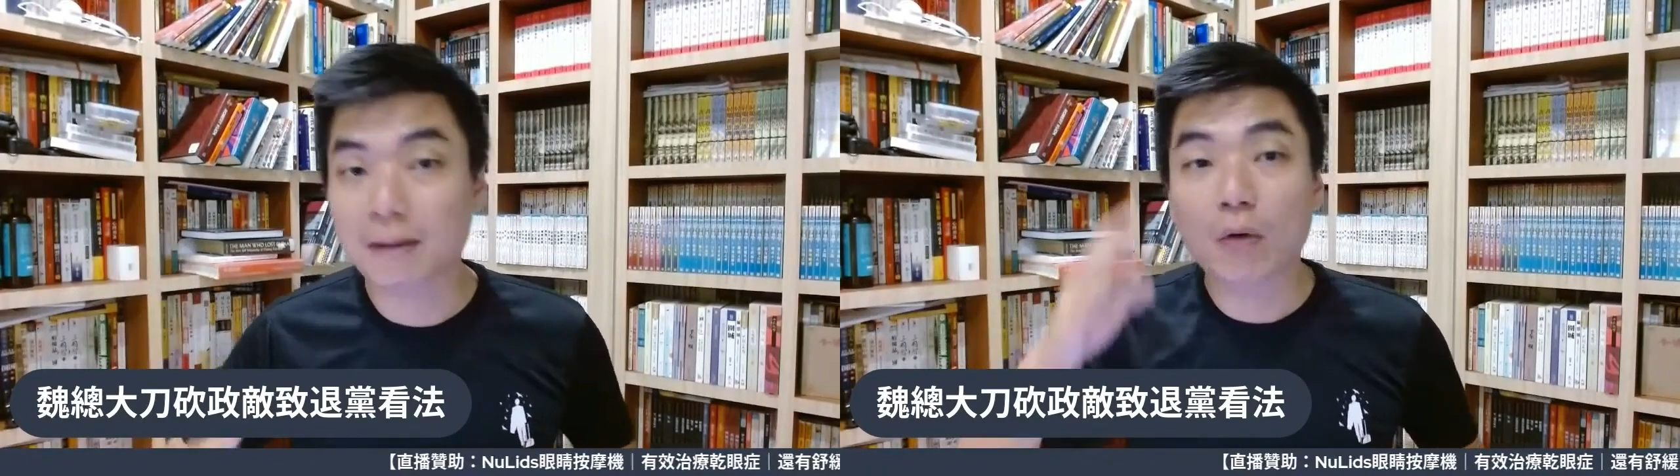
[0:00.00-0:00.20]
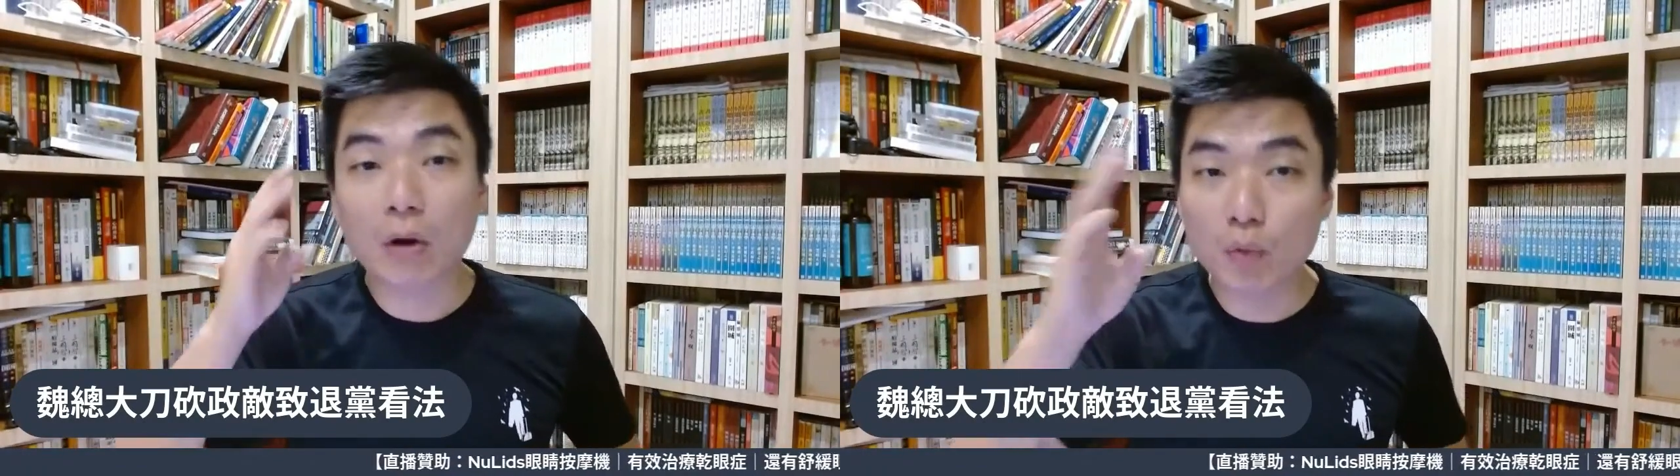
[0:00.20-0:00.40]

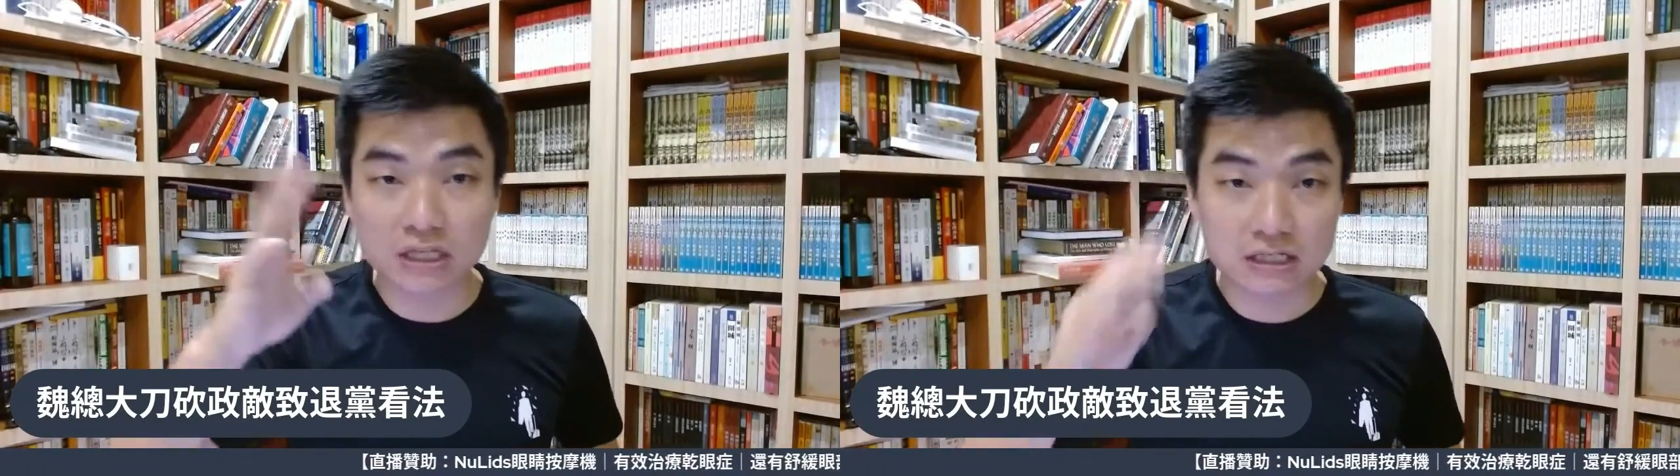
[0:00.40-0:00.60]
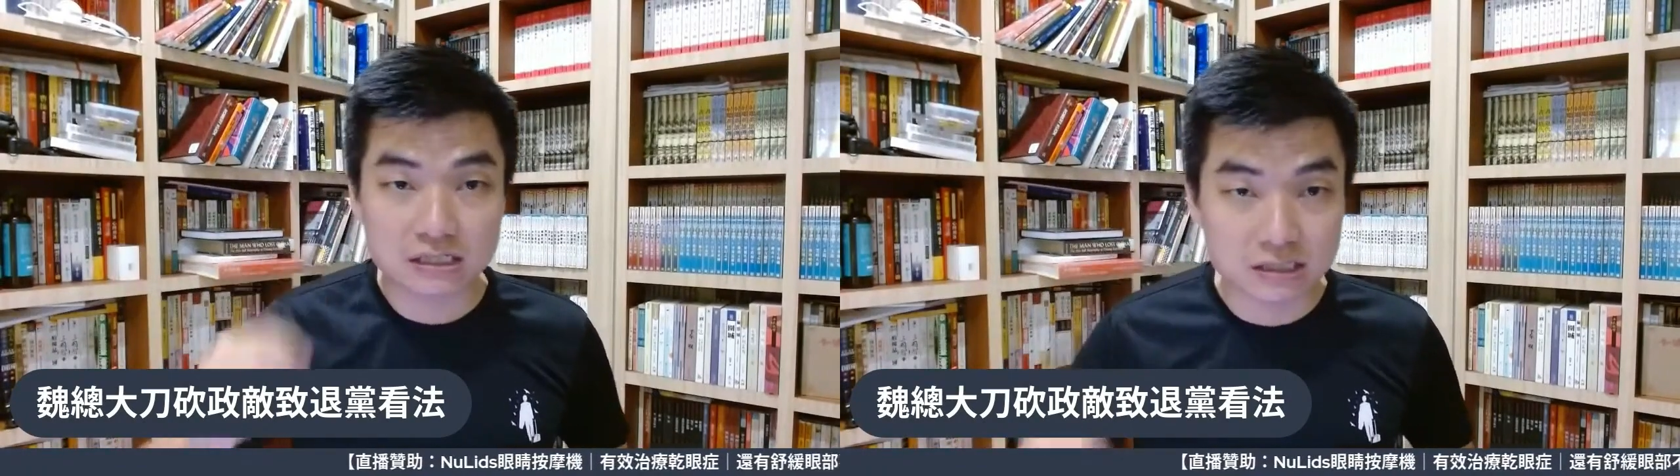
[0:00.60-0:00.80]
马华
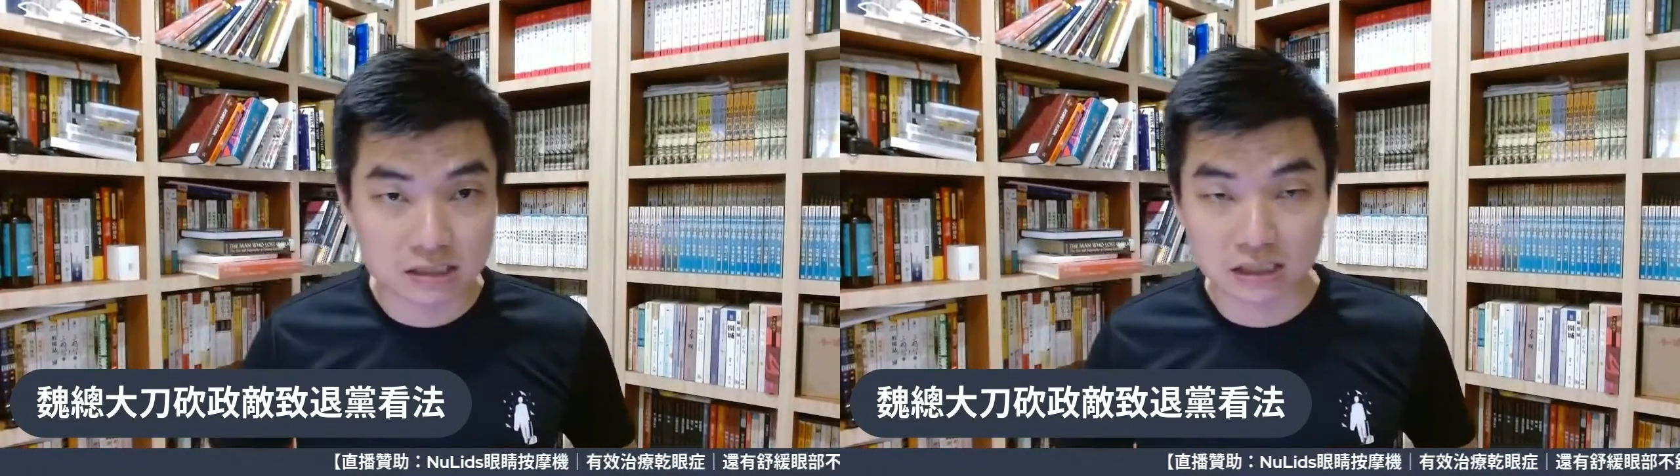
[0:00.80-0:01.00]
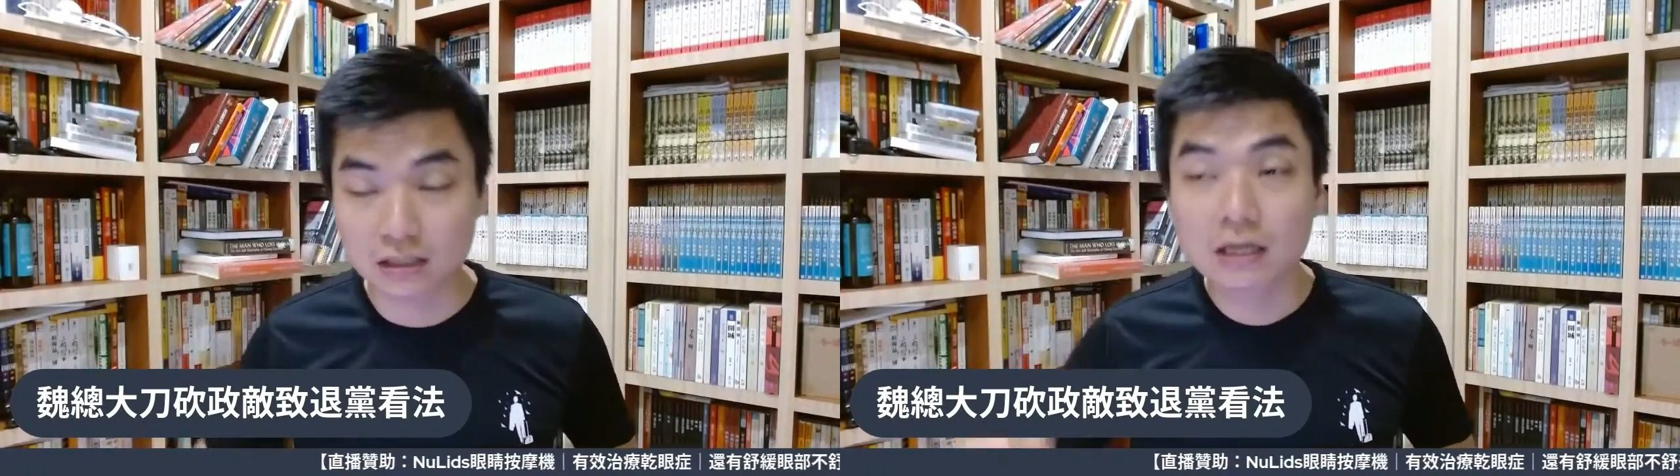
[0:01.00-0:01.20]
稳赢四
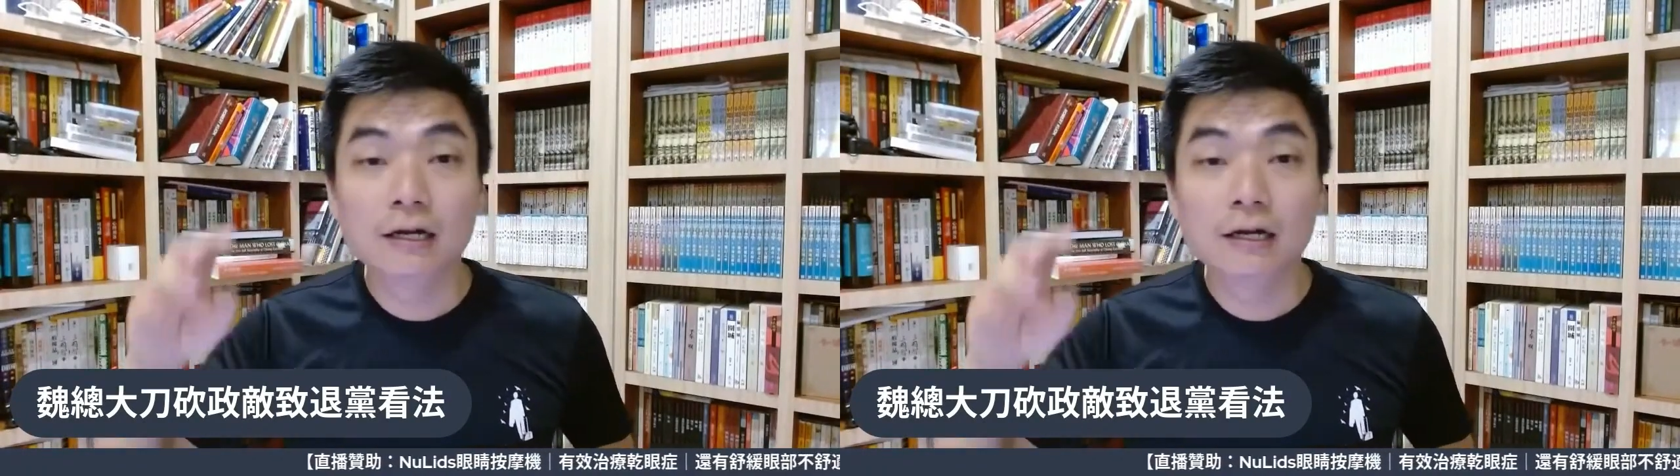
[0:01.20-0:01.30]
席，